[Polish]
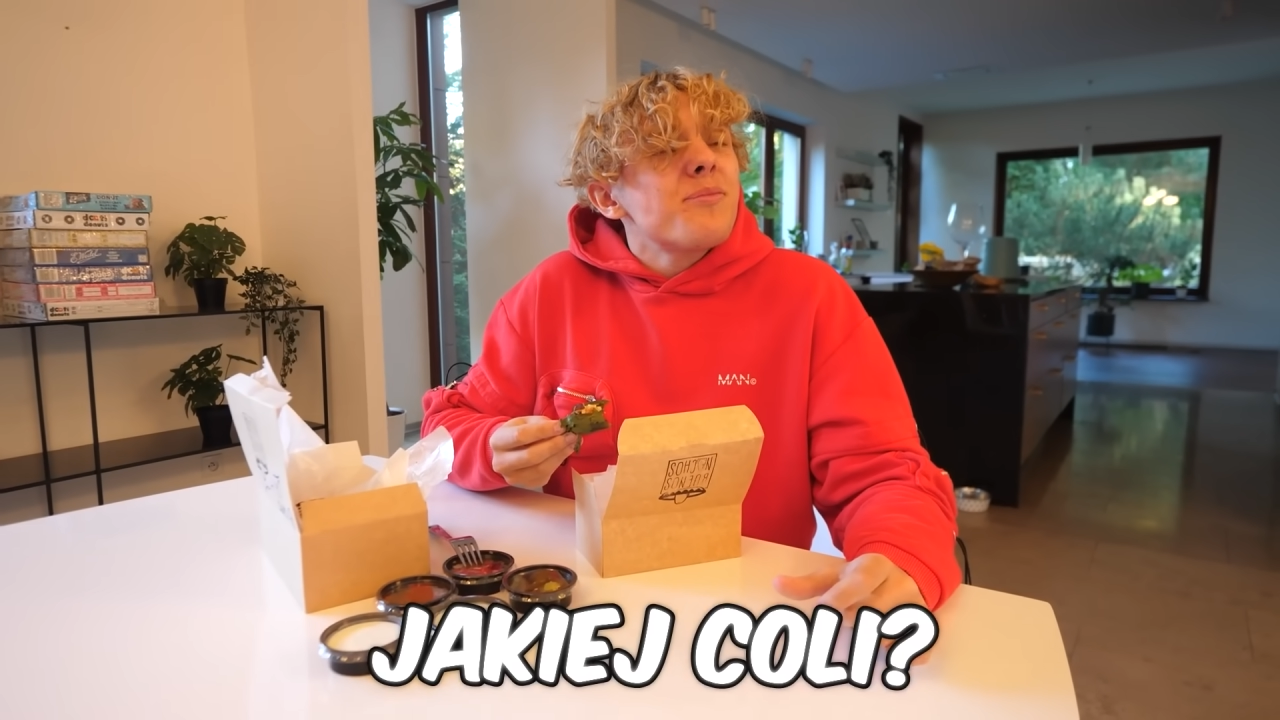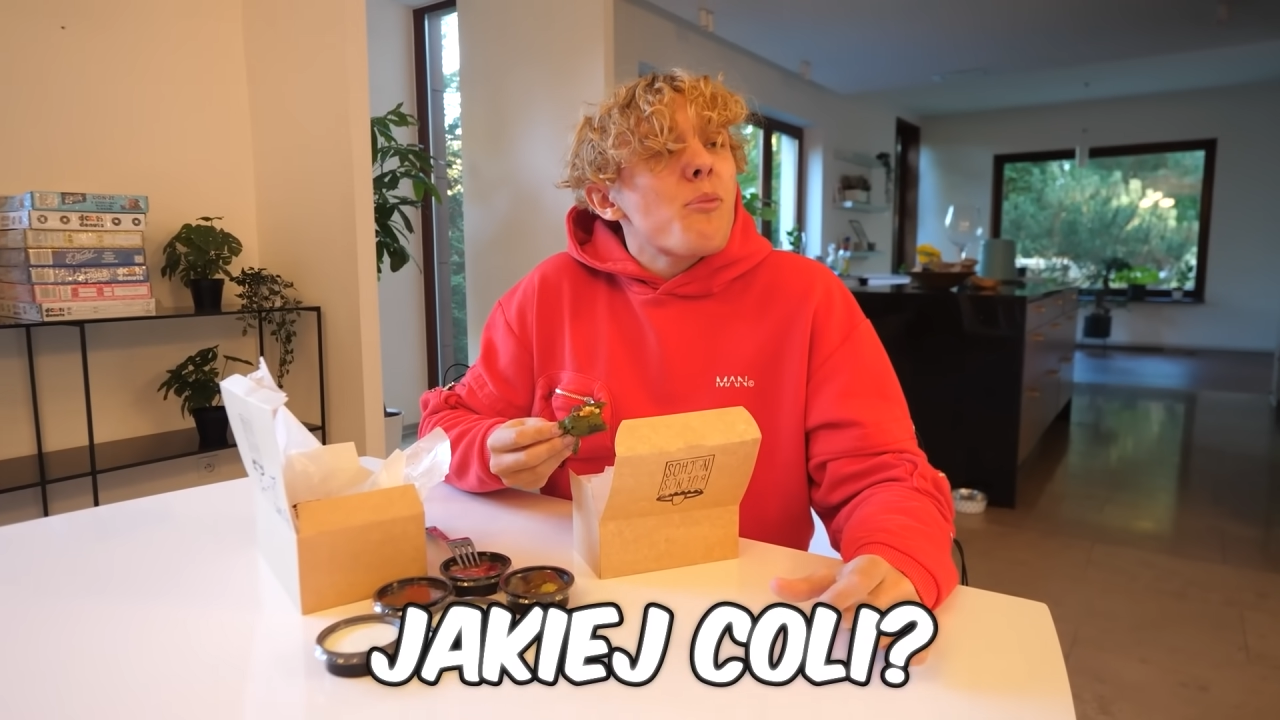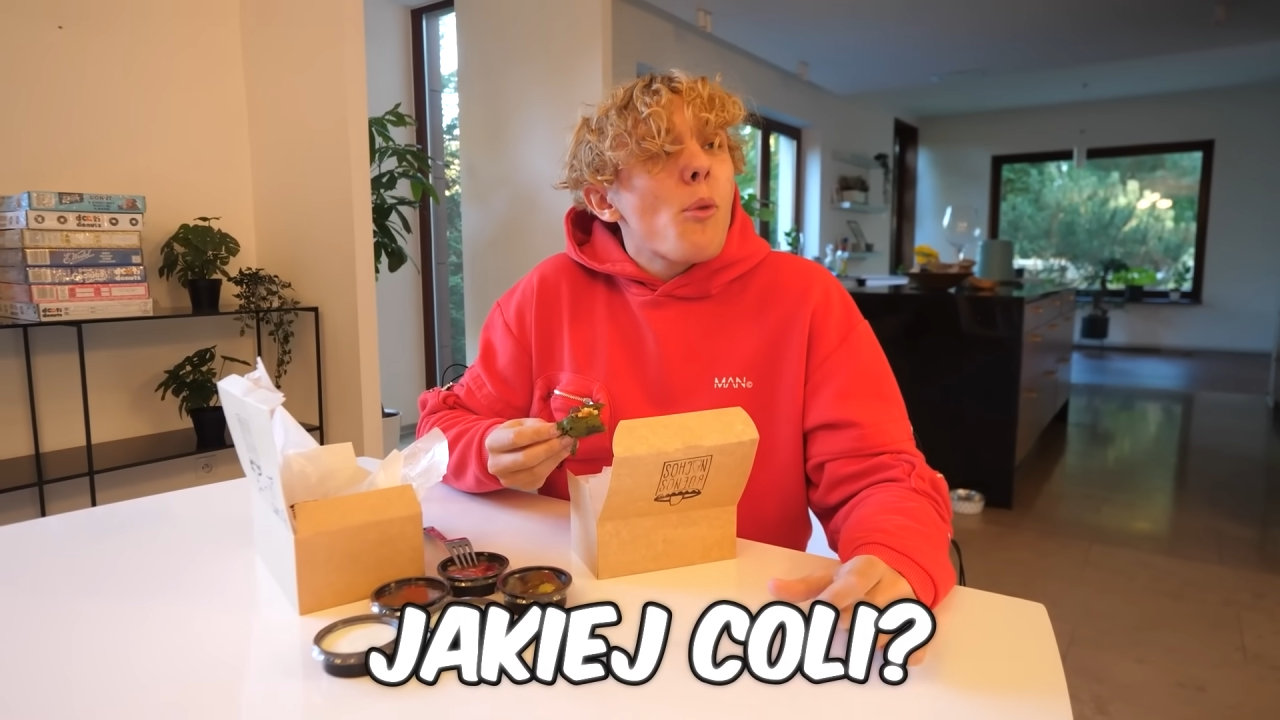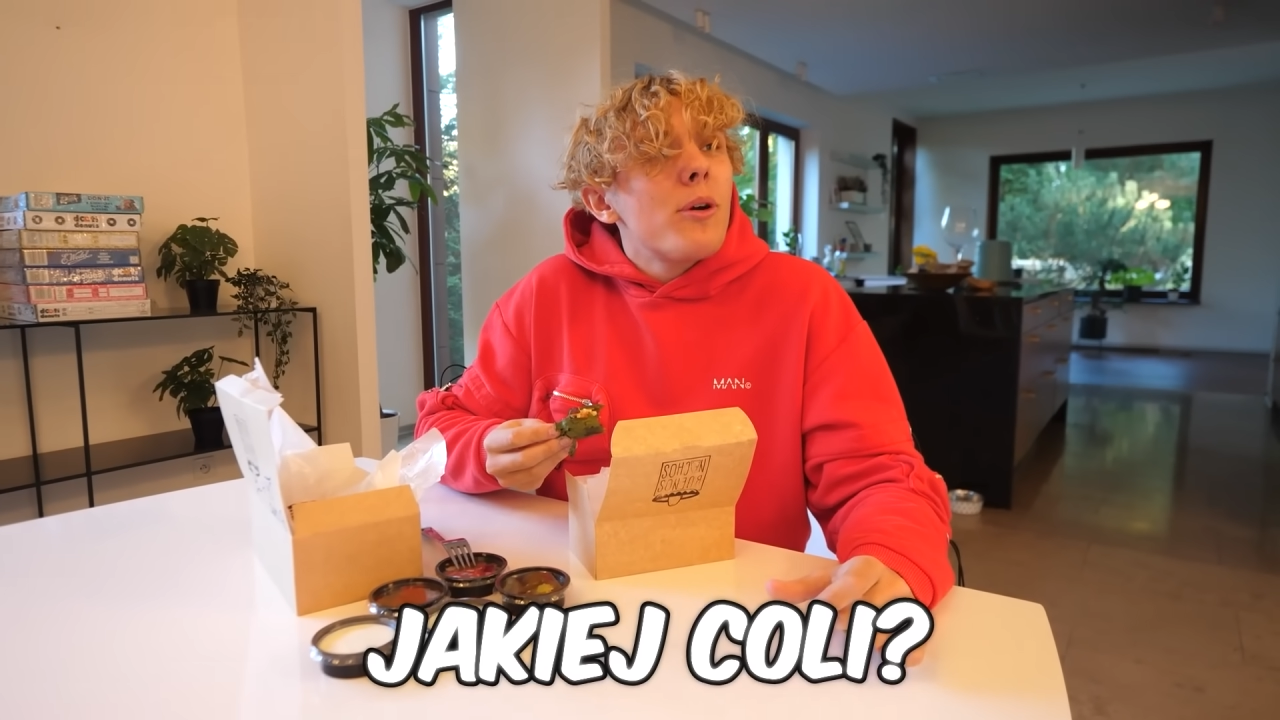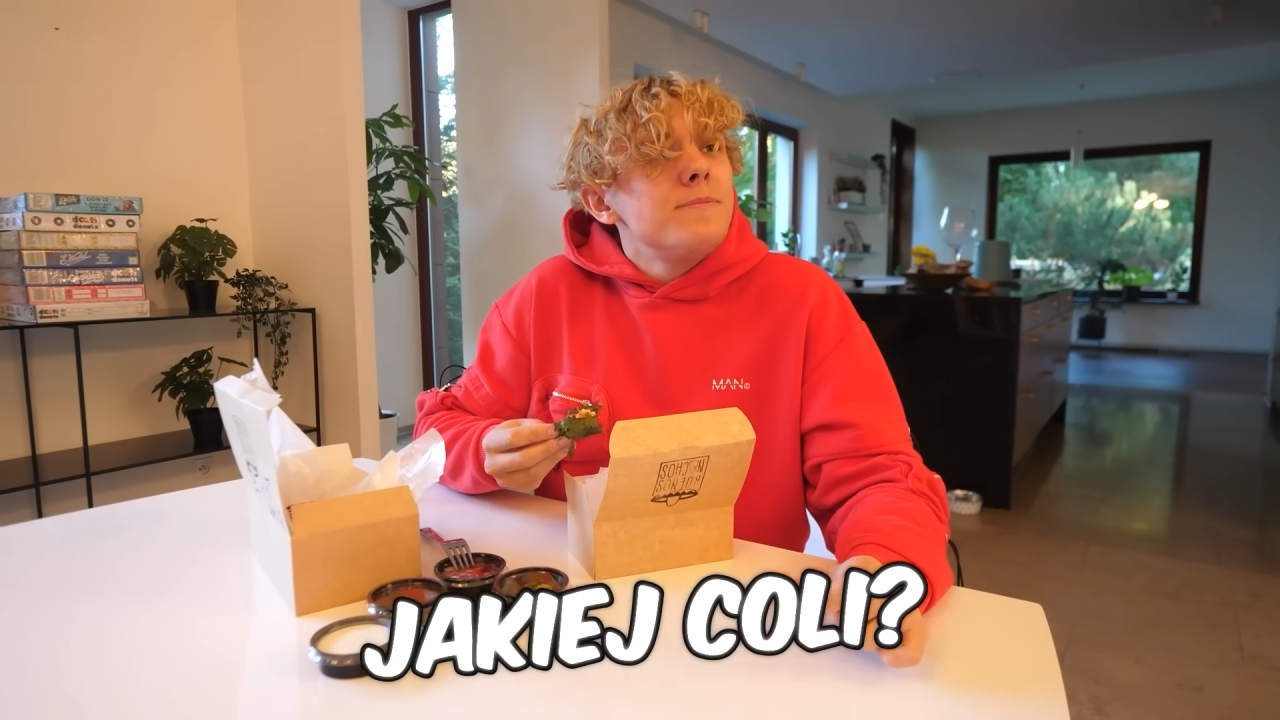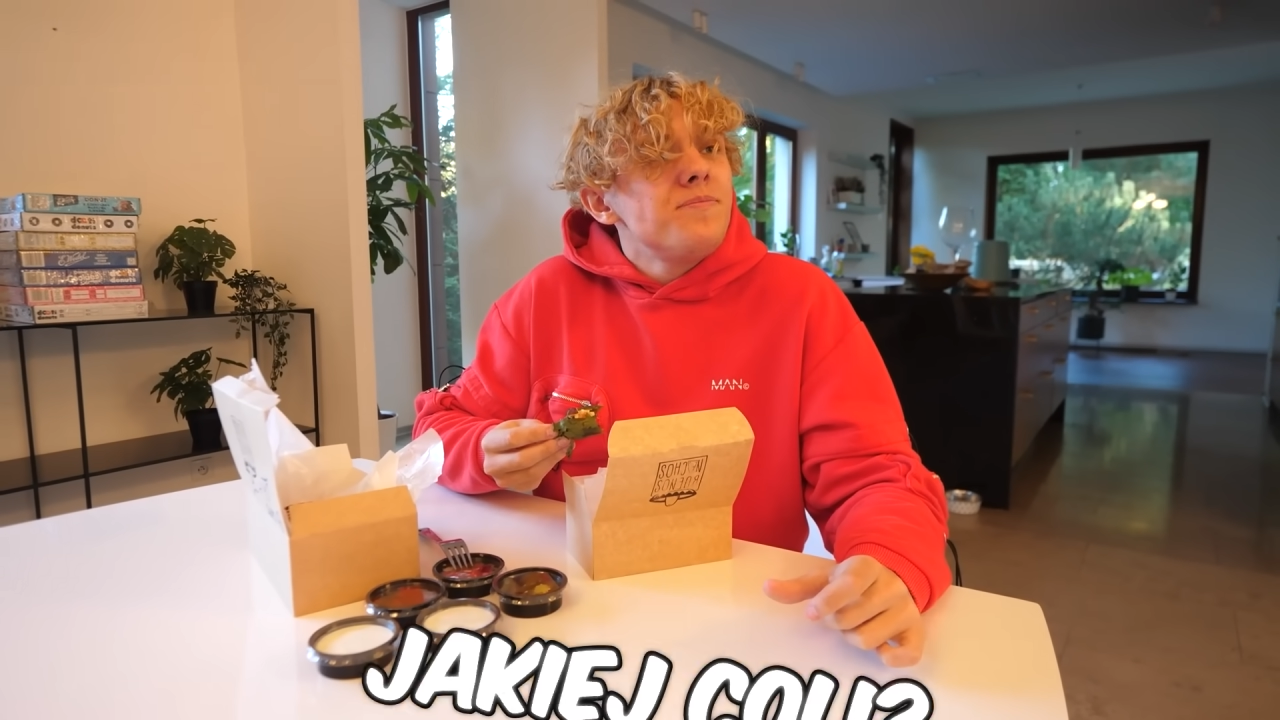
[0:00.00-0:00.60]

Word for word: Jakie